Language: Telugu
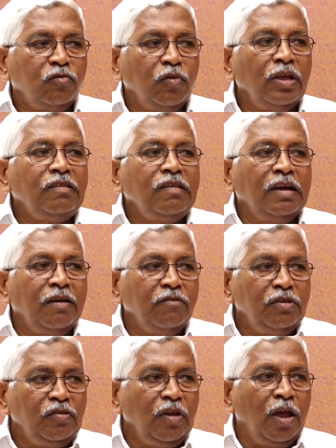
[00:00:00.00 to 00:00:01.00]
స్వేచ్ఛగా
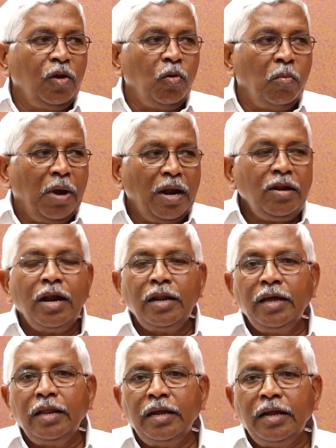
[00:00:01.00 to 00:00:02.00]
విషయాలు
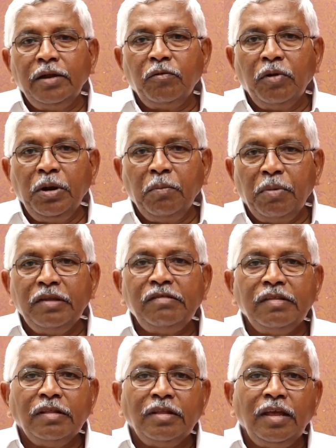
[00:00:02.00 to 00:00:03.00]
మాట్లాడగలిగేటువంటి
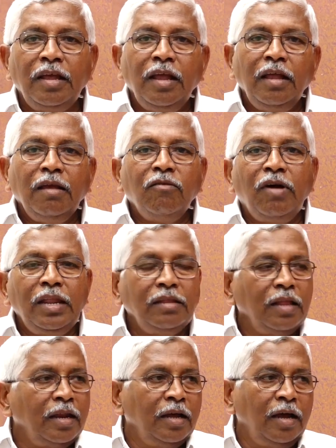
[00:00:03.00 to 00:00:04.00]
పరిస్థితి ఇవాళ
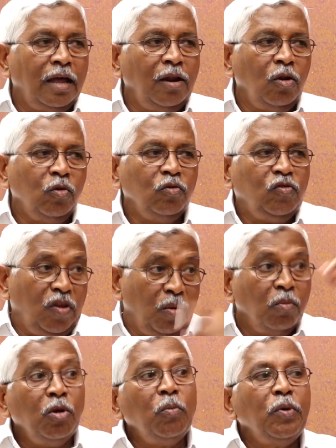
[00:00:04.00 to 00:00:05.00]
తెలంగాణలో
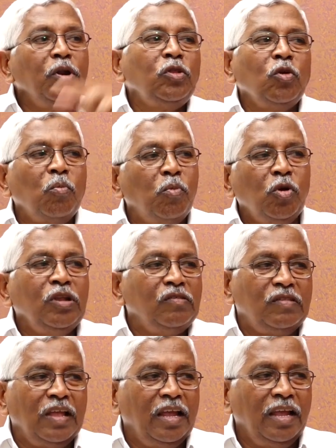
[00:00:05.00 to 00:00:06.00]
వచ్చినాయి మునుపడితో
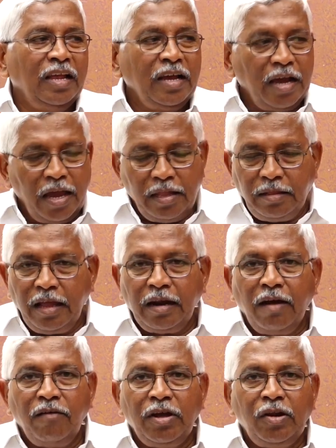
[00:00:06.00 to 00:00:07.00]
పోలిస్తే ఇంకా ఎంత
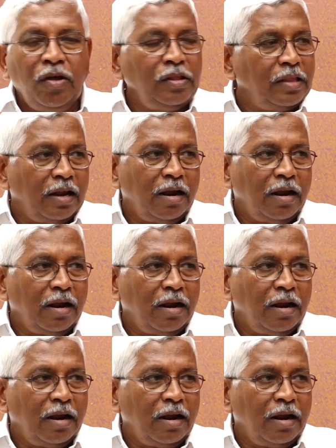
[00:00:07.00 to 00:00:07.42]
రావాలో అంత